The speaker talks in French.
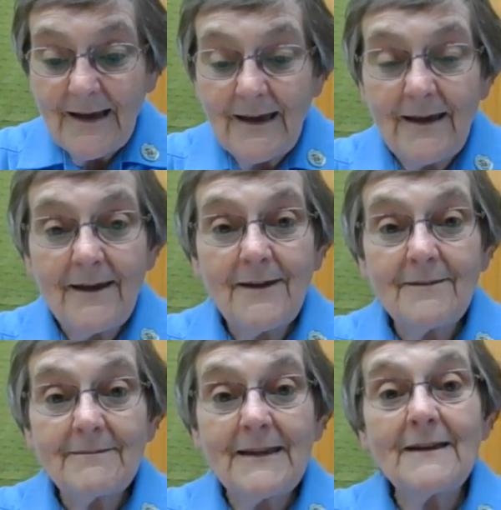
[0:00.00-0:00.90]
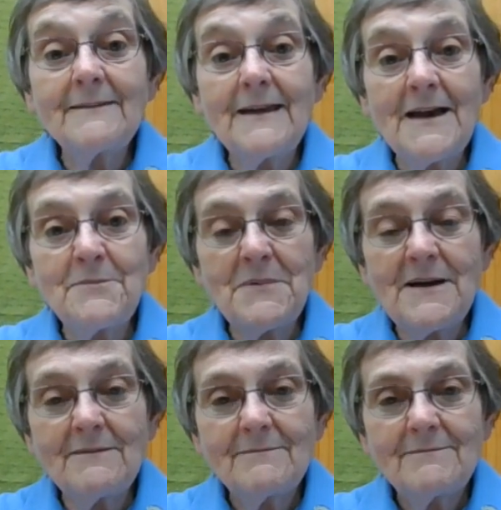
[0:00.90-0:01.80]
Et
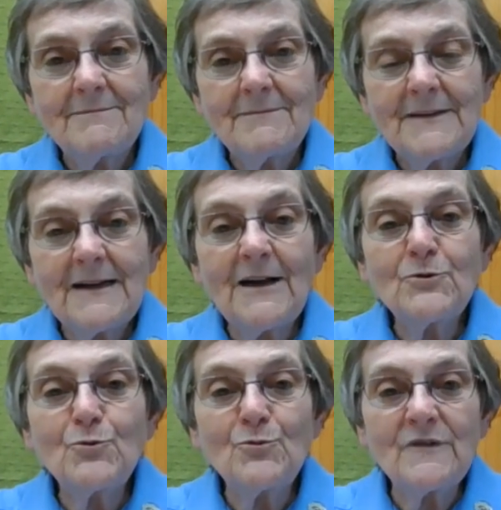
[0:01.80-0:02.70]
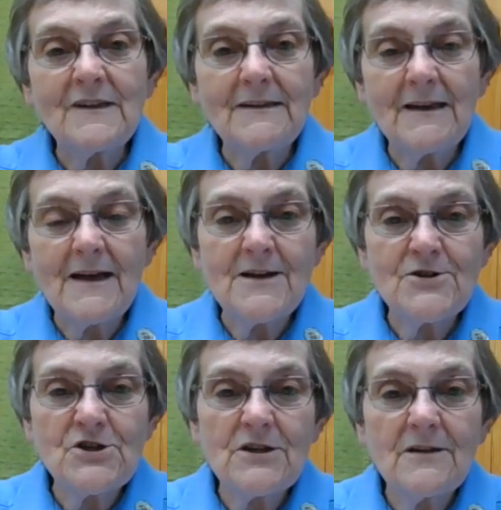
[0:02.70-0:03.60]
dernièrement, quand tout s'est
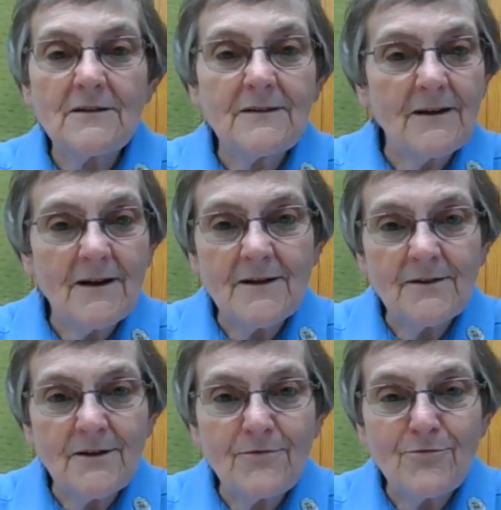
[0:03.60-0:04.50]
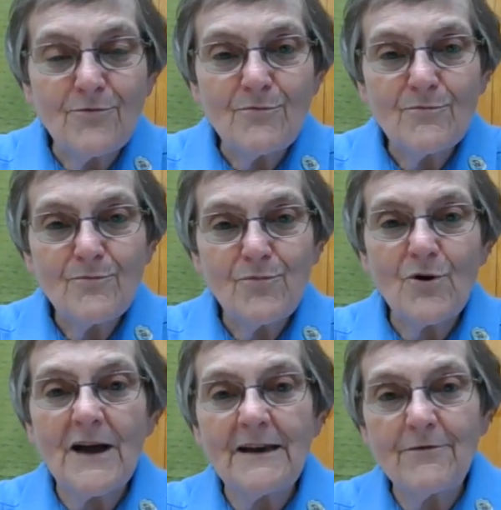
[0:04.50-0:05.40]
arrangé dans tes rendez-vous
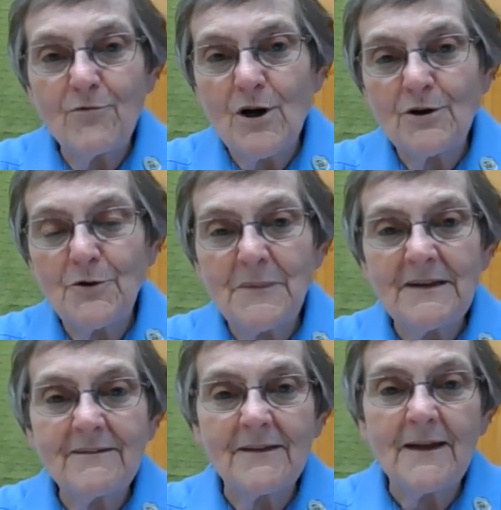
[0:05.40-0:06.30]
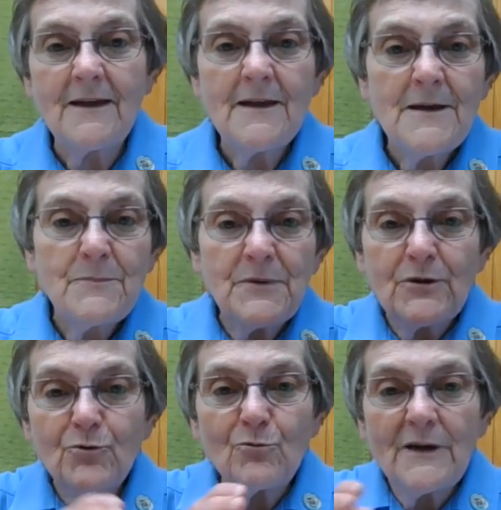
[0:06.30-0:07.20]
pour aller voir le médecin,
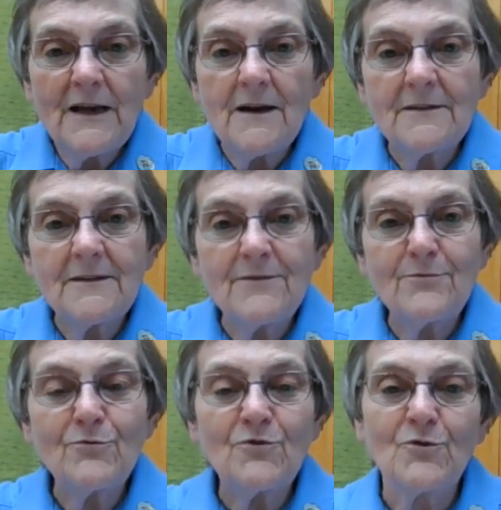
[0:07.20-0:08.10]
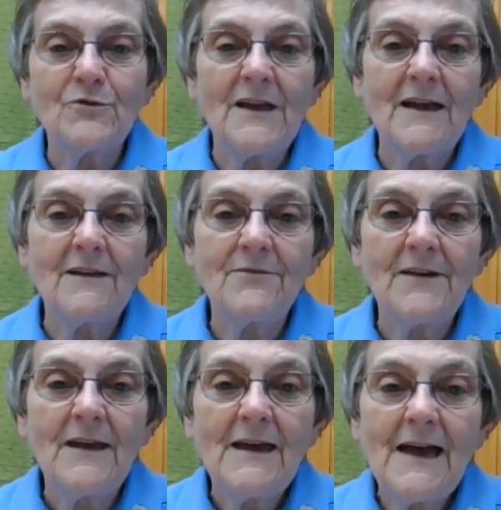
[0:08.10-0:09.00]
puis tous les rendez-vous sont
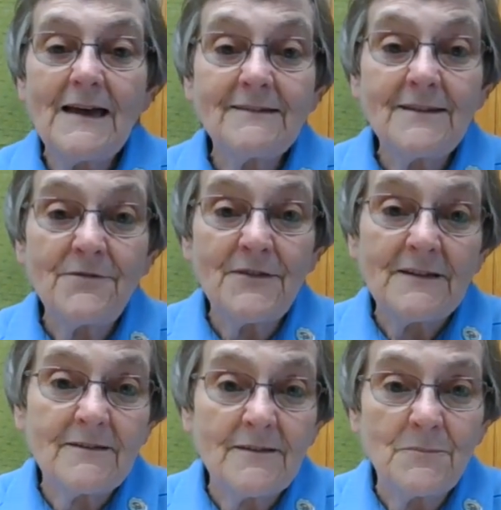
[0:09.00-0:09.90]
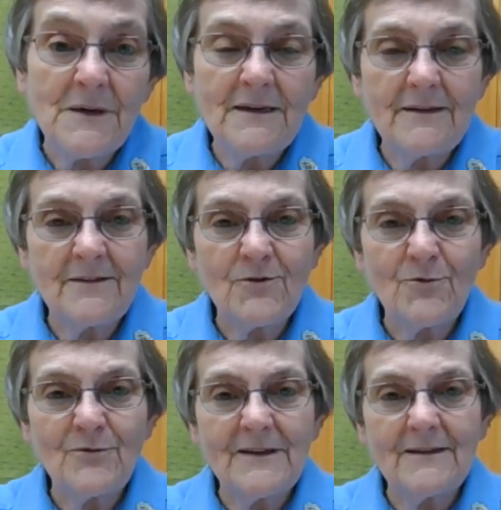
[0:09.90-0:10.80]
arrivés assez facilement les
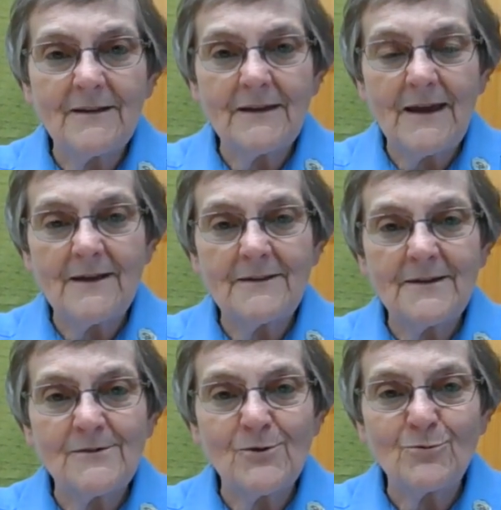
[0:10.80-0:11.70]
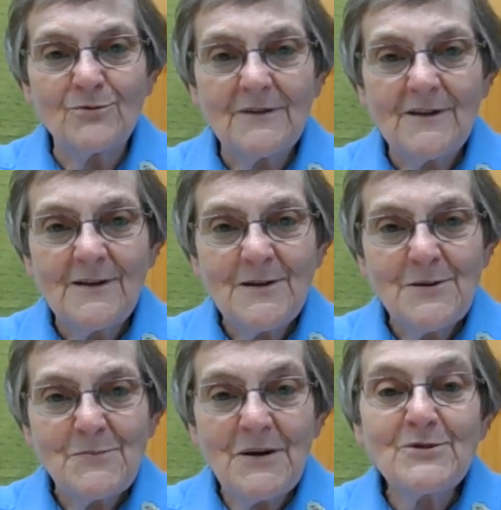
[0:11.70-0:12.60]
uns derrière les autres,
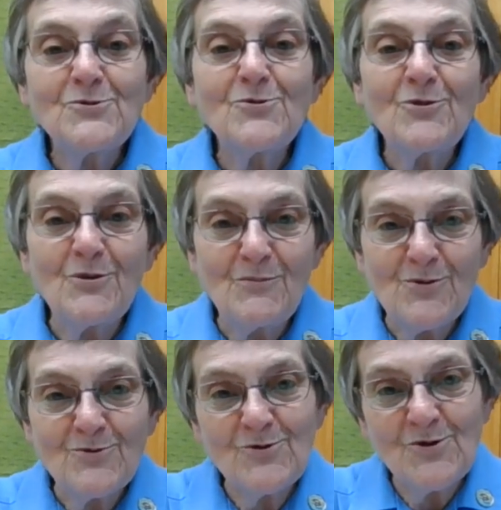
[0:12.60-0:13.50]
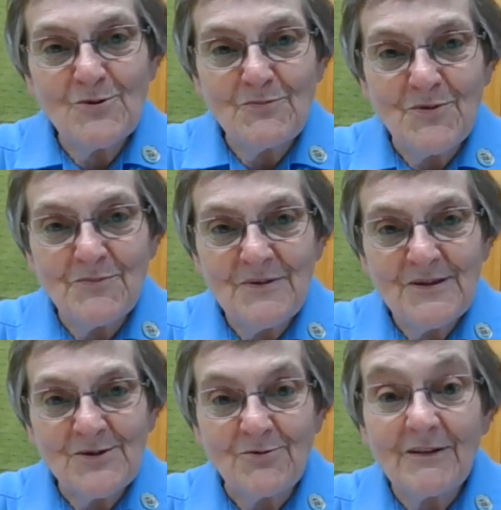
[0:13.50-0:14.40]
Penses-tu que le bon Dieu n'a pas
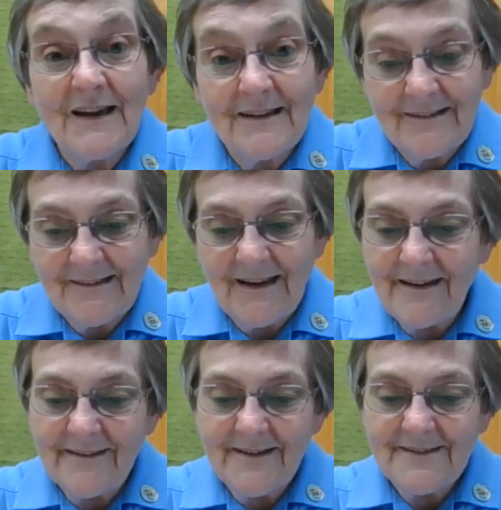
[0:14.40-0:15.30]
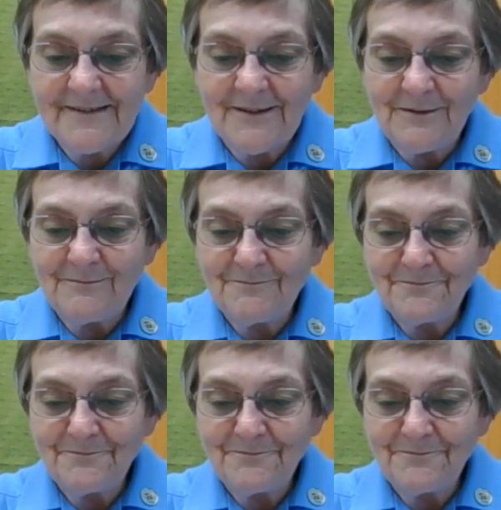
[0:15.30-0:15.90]
mis son grain de sel dans ça?